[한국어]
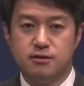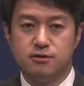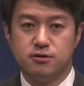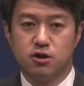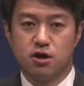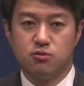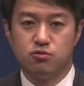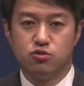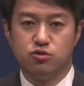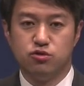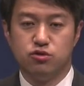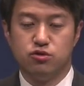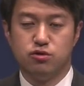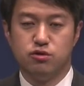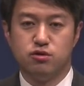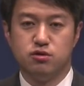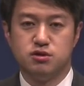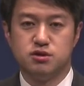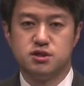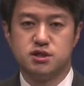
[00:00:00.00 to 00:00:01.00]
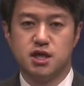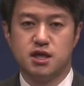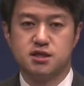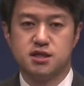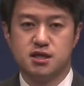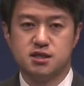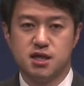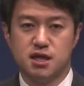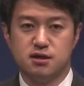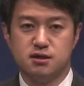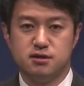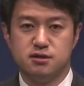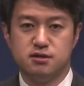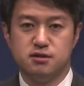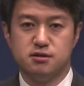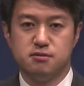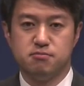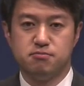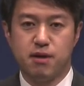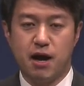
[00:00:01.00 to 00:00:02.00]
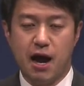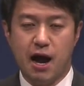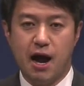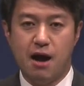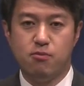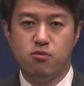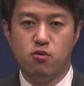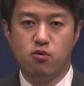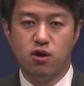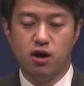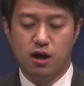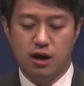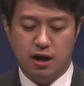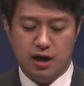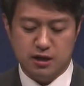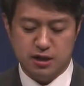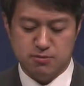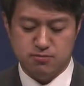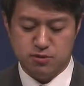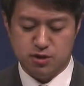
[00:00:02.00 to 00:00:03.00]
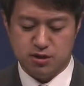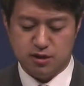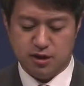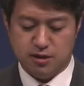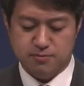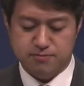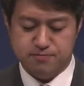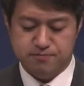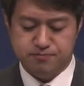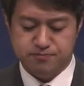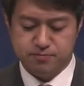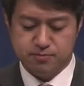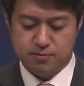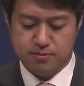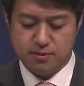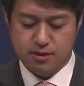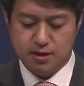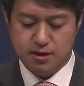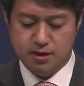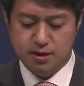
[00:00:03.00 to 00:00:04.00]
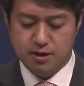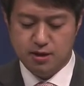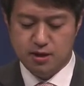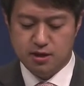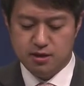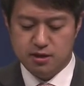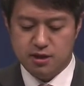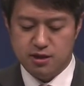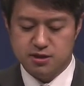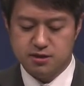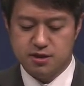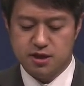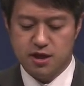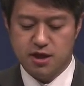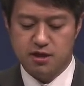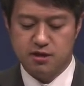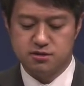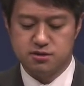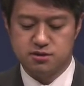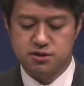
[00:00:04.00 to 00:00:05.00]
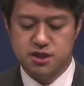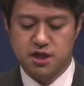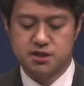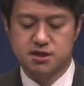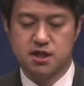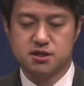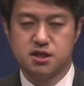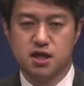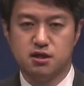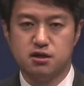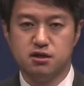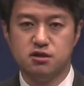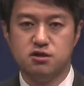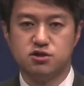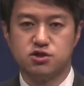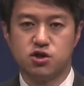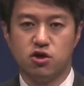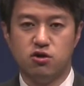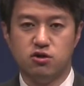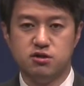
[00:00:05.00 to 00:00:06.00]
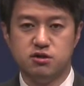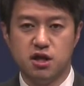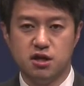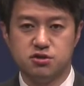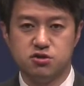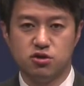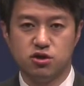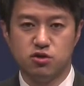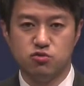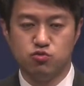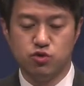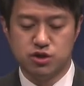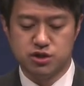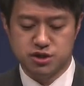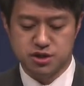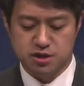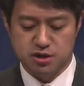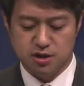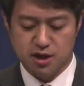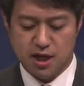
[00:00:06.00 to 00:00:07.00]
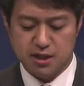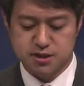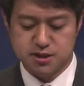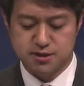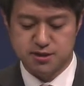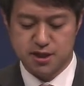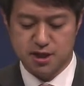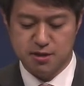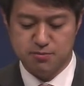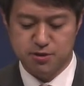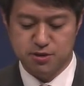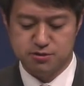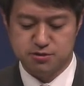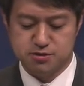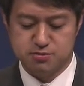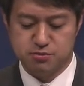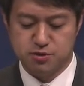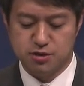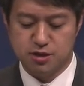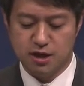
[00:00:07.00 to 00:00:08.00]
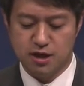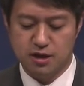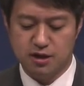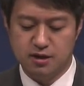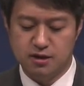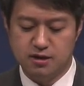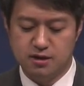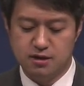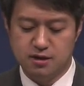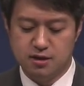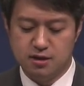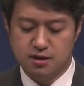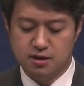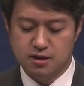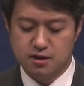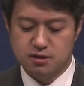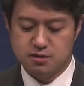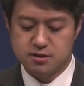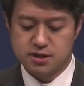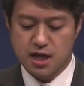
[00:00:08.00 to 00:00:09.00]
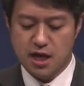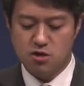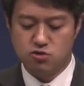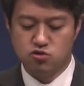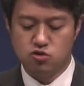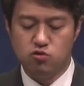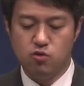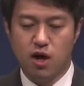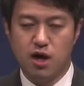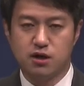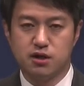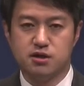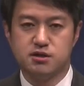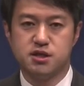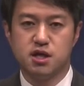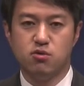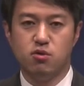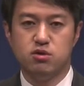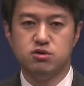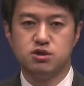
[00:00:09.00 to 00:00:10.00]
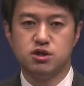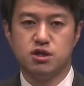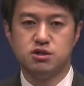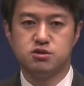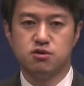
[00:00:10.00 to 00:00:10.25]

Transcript: 여러분, 제사장은 바보가 아닙니다. 이스라엘에서 제사장은 절대적인 위치를 가진 사람이었습니다. 사울 왕이 세워지기